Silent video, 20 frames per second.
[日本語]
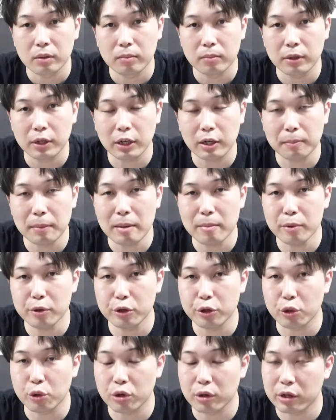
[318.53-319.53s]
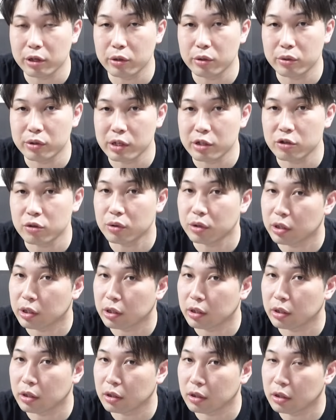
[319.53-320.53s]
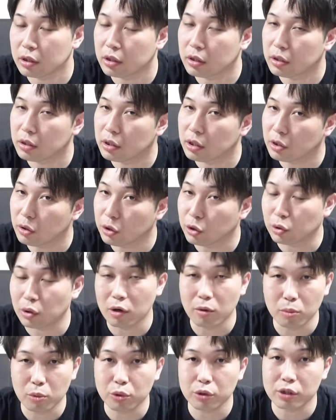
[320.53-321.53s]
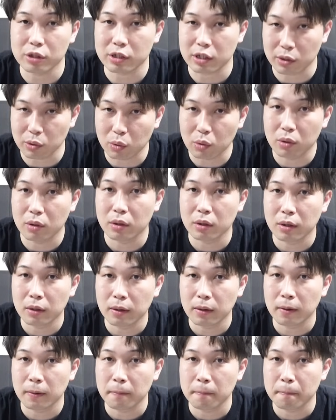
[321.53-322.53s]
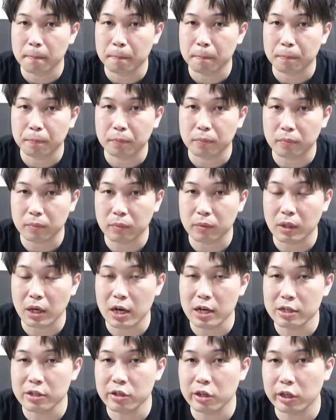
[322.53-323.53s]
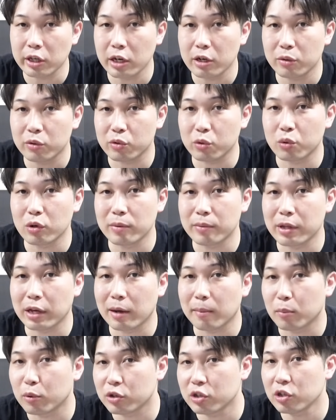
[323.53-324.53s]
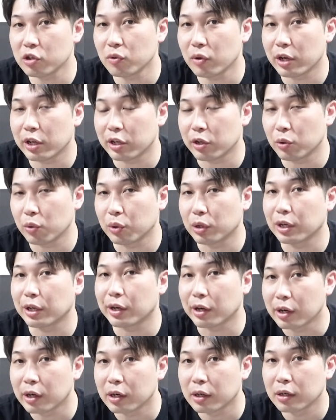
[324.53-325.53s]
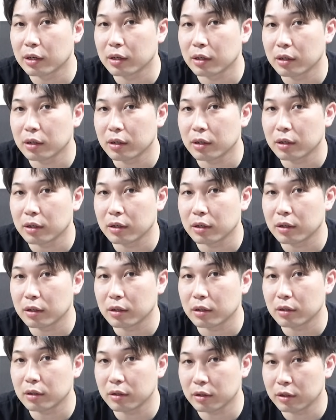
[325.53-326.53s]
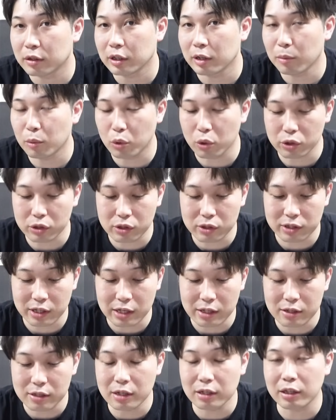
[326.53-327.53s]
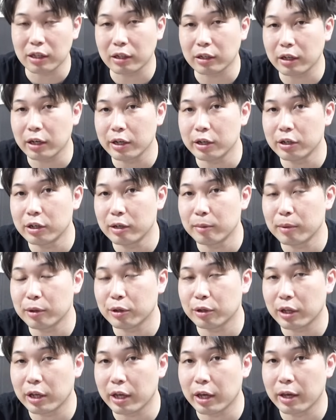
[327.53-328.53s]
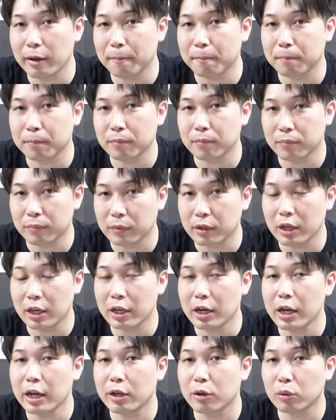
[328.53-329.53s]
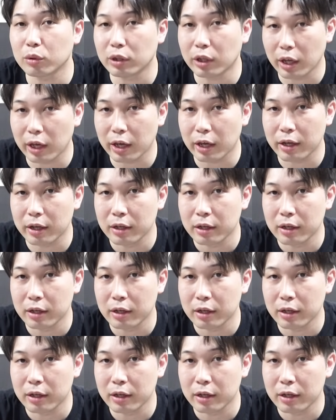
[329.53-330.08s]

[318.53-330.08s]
なんかマムルよりは優先順位低いとは思うんですけどまあまあ確かに、うん、反射キャラのそこはなんか持ち具合によるかな、うん、うんうん、でもこいつ全然戦えるレベルで、うん、偉いので